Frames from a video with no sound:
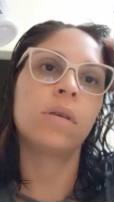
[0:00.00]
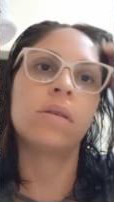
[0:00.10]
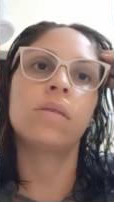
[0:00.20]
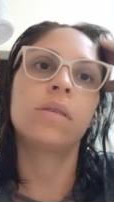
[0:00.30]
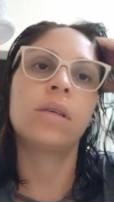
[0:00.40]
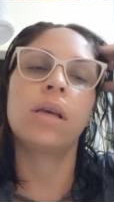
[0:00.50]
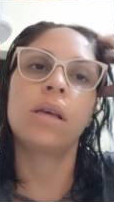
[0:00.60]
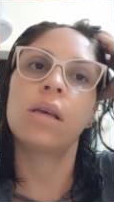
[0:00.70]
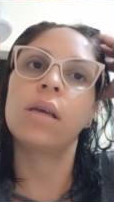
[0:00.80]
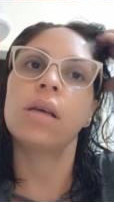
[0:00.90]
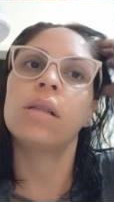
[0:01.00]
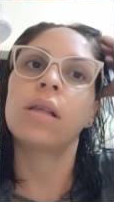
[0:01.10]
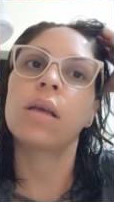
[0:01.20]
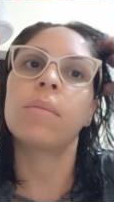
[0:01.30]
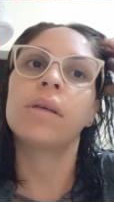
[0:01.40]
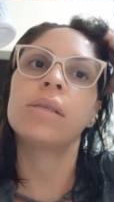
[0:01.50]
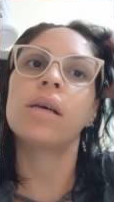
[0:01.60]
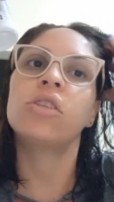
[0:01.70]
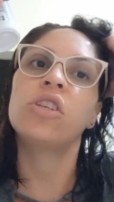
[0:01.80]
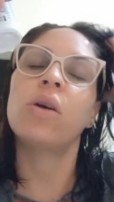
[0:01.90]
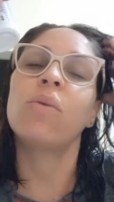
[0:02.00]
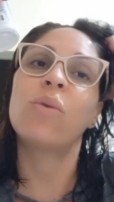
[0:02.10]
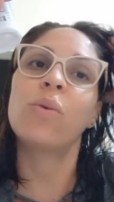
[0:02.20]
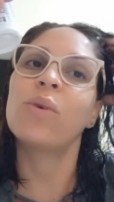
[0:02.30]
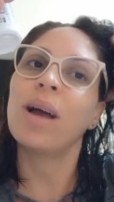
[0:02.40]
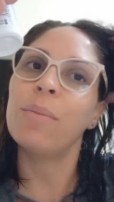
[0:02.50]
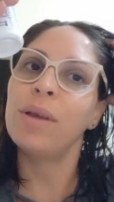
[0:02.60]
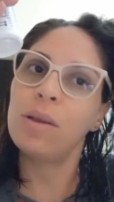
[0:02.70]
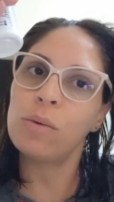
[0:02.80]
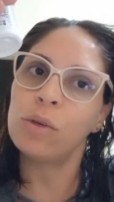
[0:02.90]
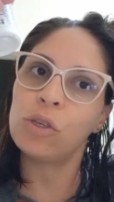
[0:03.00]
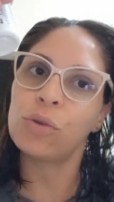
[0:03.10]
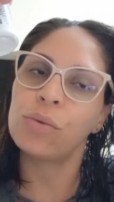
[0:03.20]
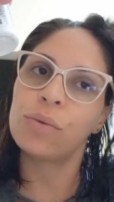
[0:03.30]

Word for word: Eu sei que tem que massagear o couro cabeludo.